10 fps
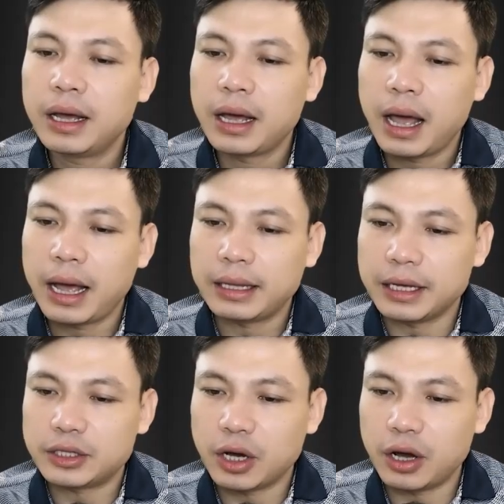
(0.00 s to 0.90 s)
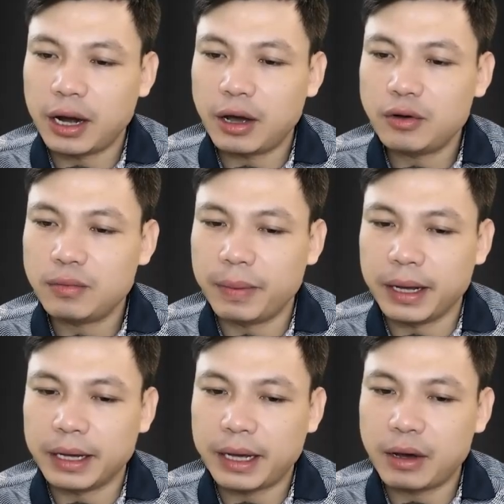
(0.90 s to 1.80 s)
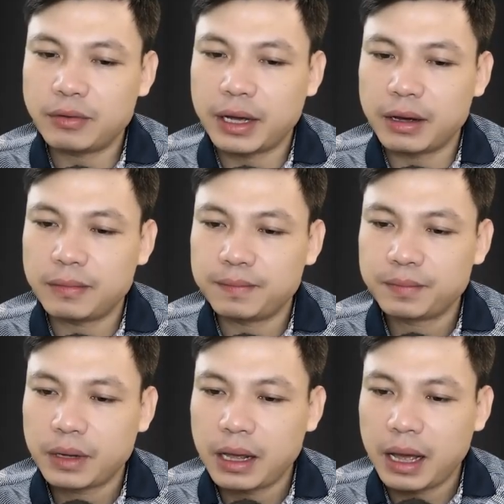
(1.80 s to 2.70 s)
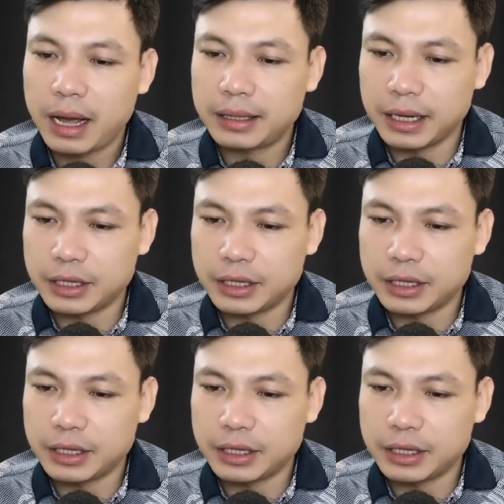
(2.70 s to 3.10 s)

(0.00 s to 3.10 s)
bị kéo đi kéo lại thở không ra hơi, lại bị